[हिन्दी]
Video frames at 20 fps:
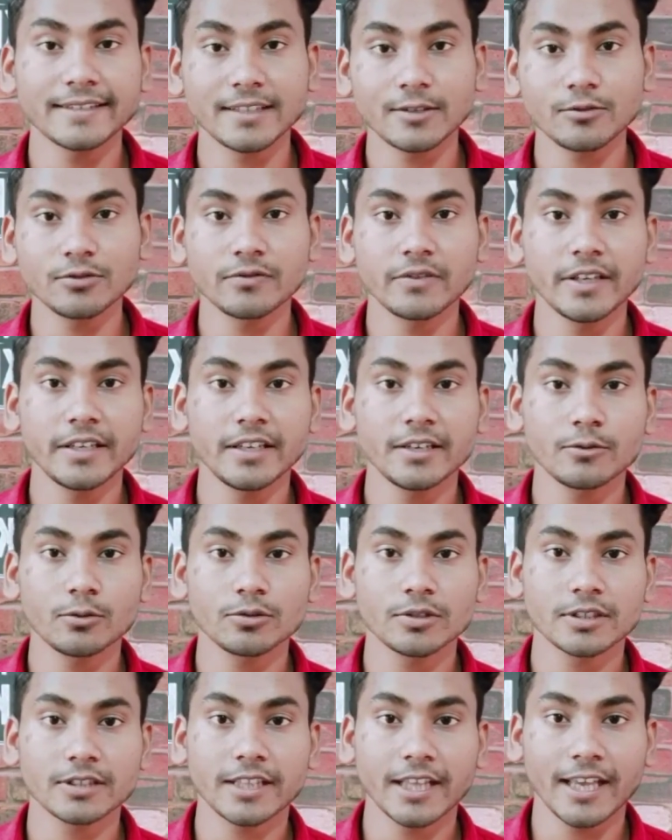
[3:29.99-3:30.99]
ऐसा कुछ वेरियंट
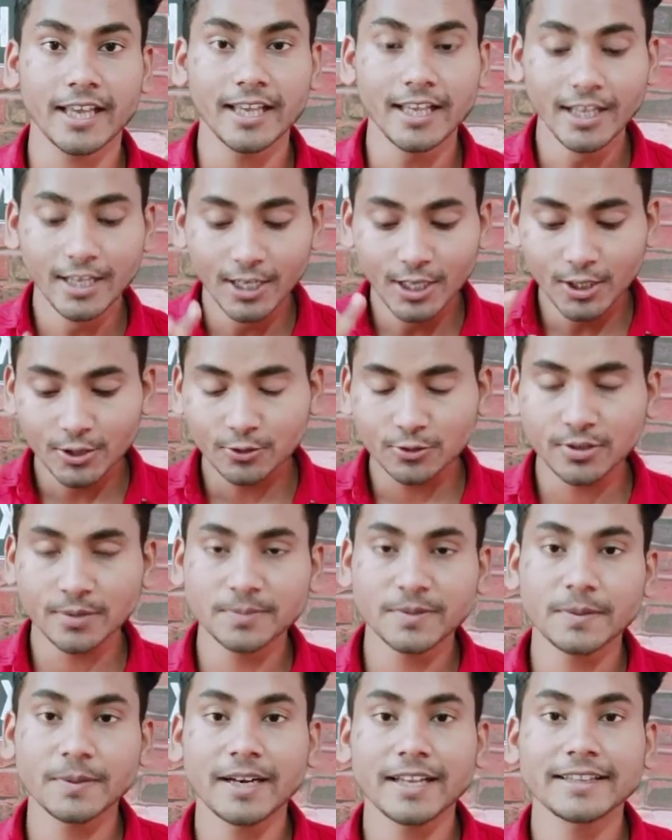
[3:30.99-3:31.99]
हो सकता है तो सबसे बड़ा